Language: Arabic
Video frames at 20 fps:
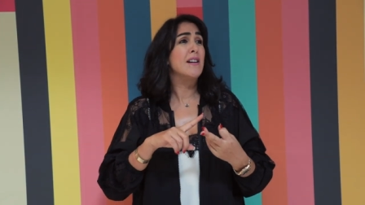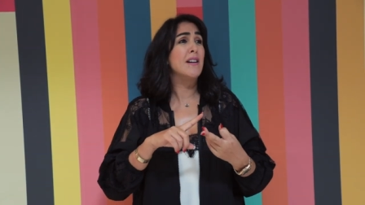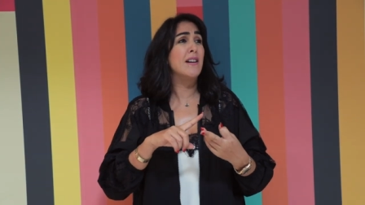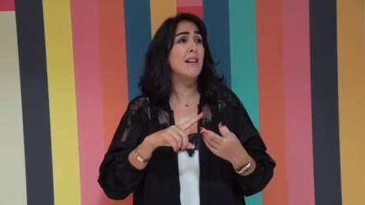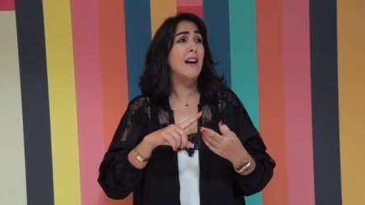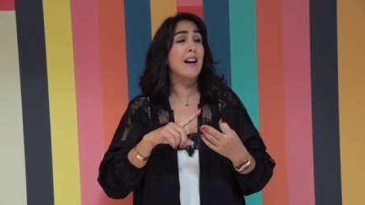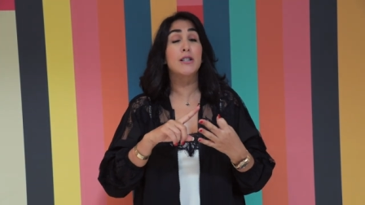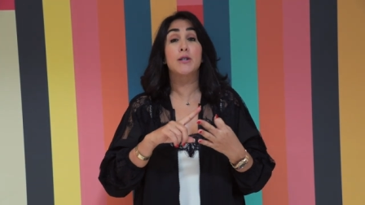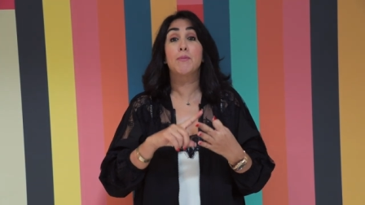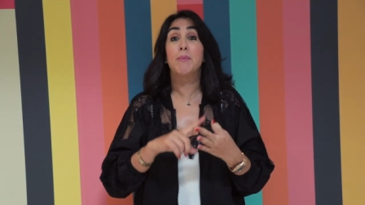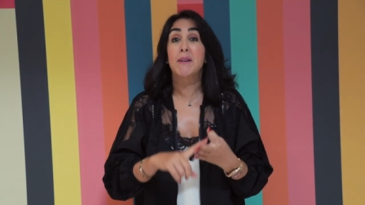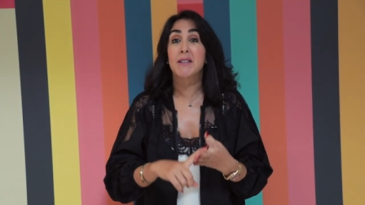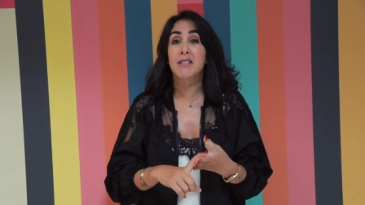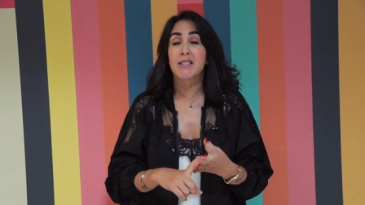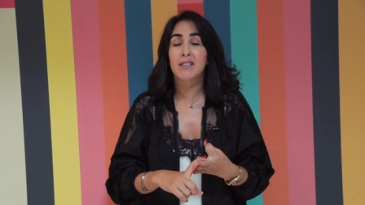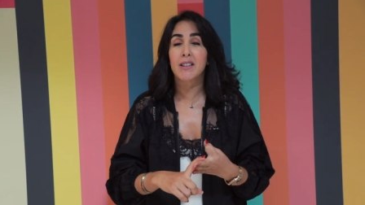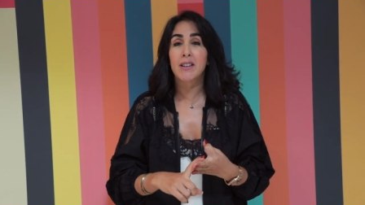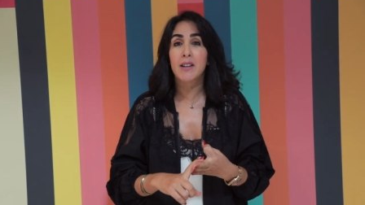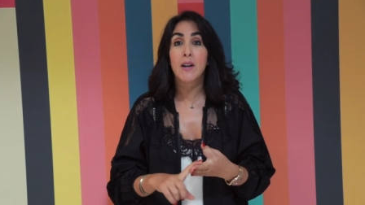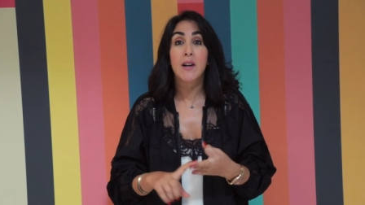آه،
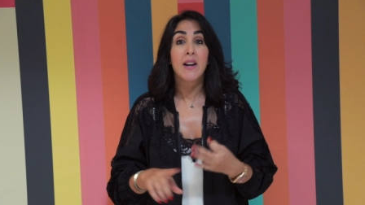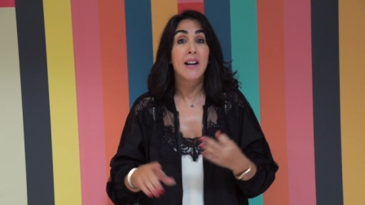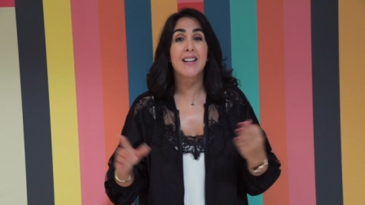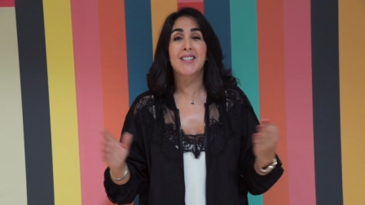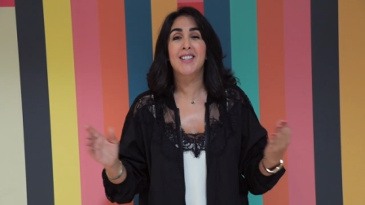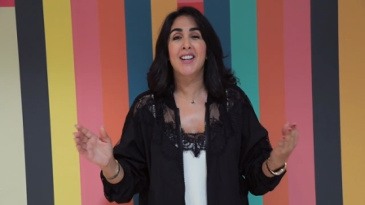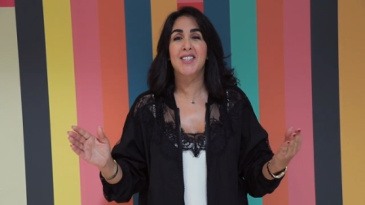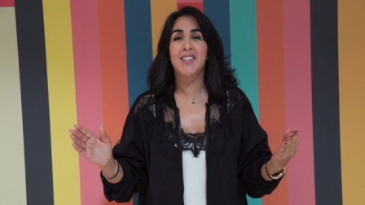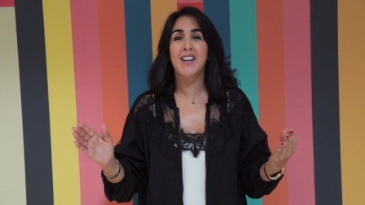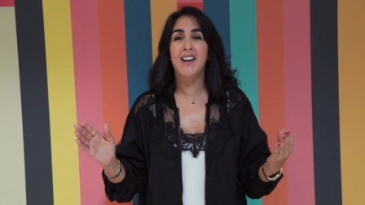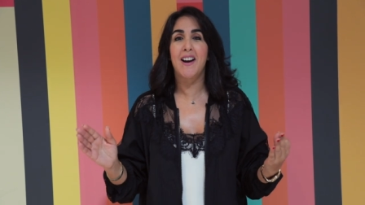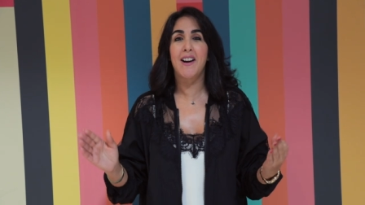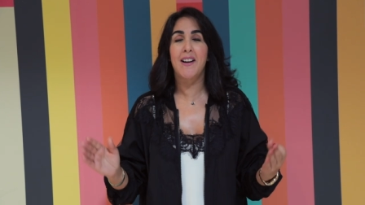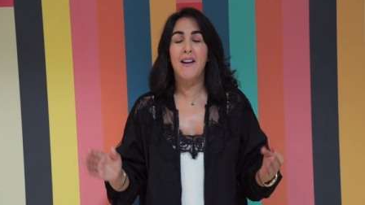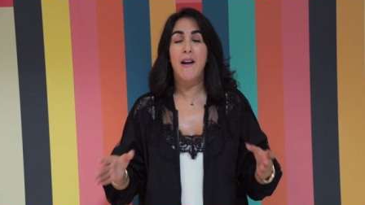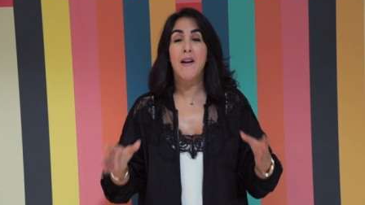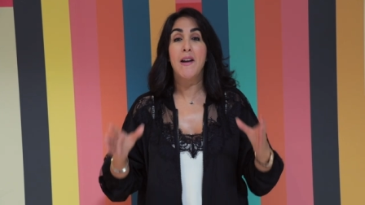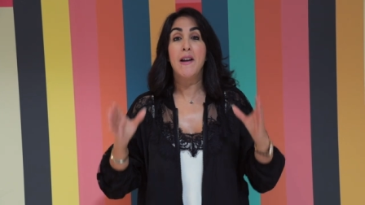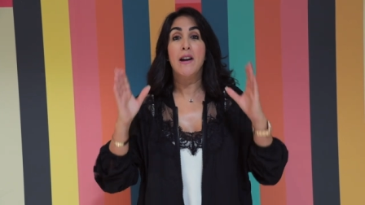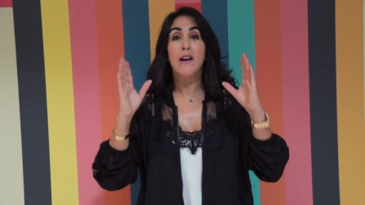غتبرزتك اي سا سيغ
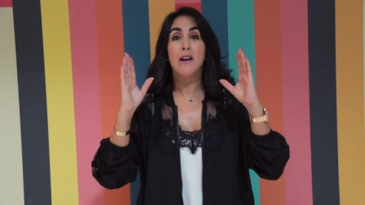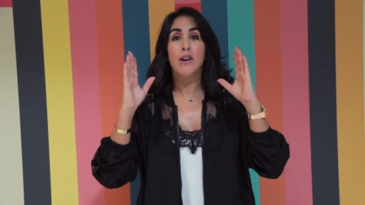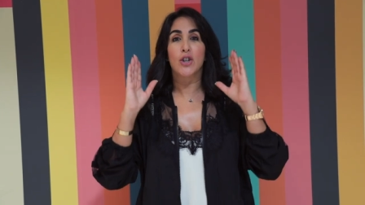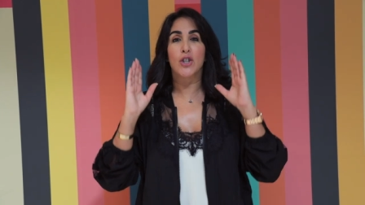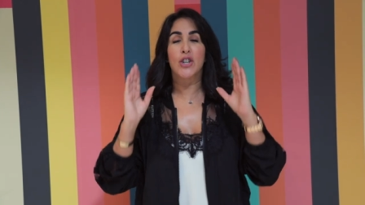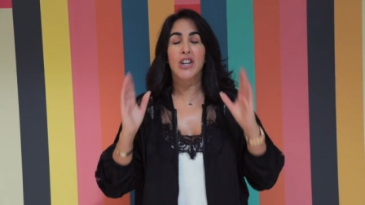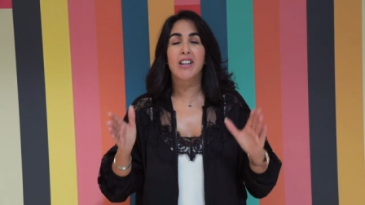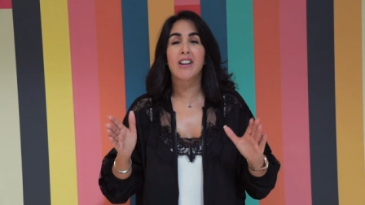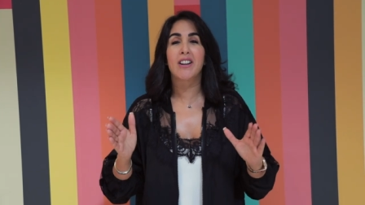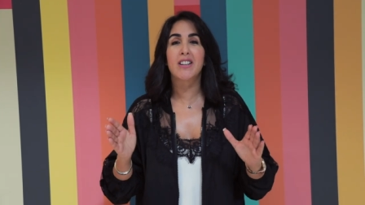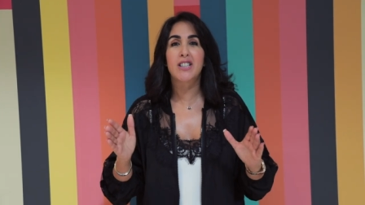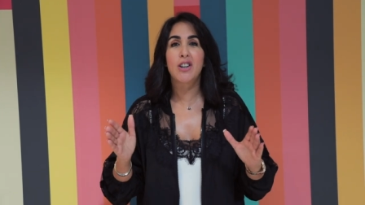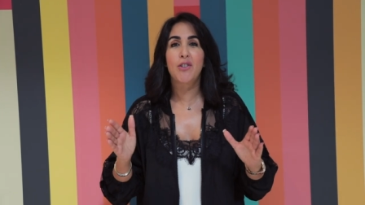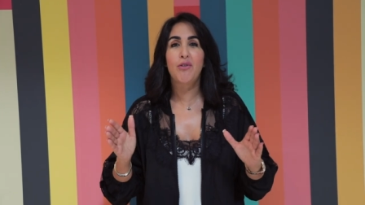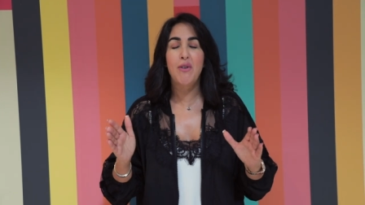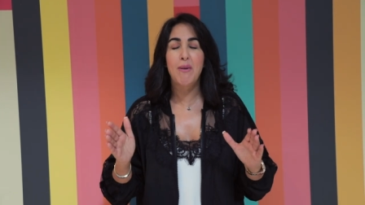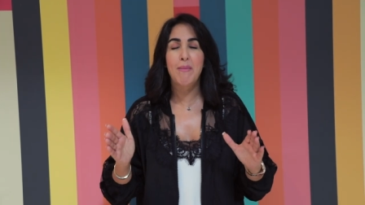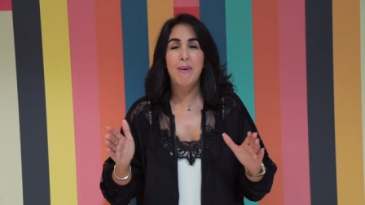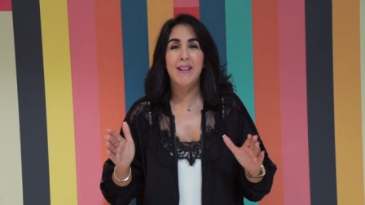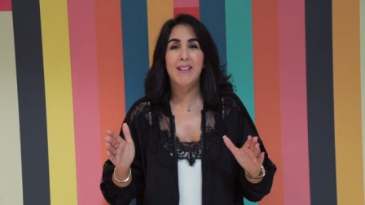ريان
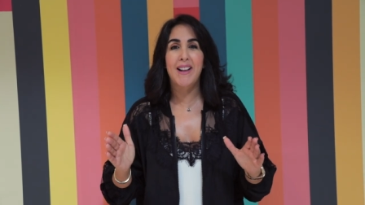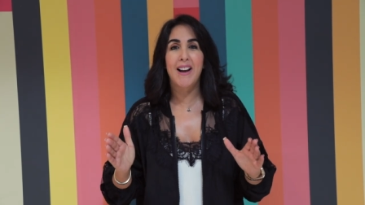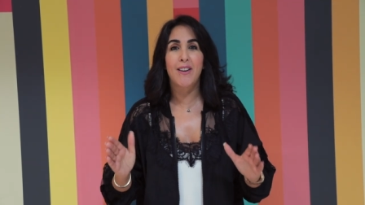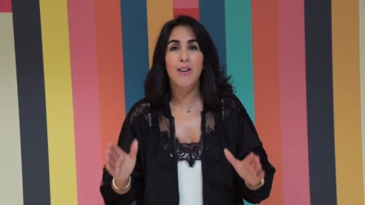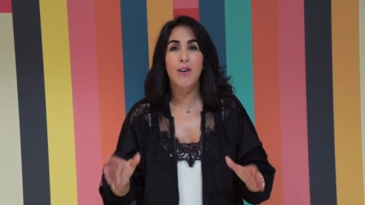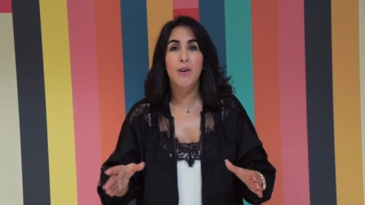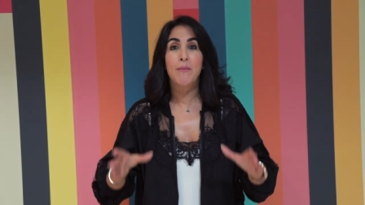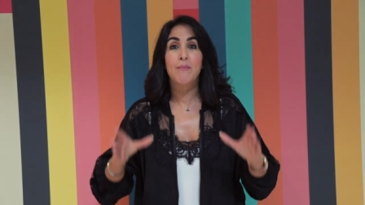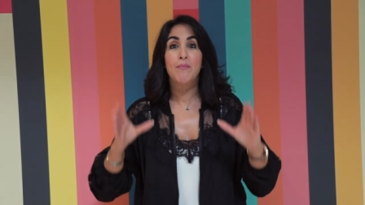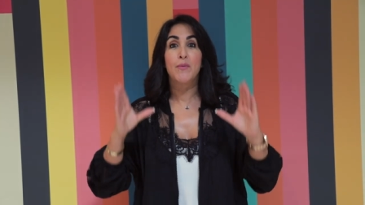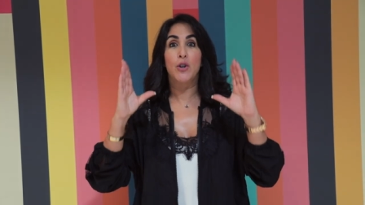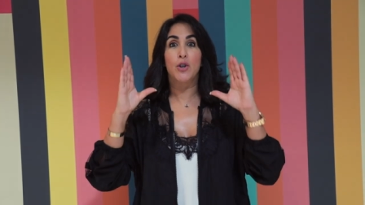j'identifie mes talents,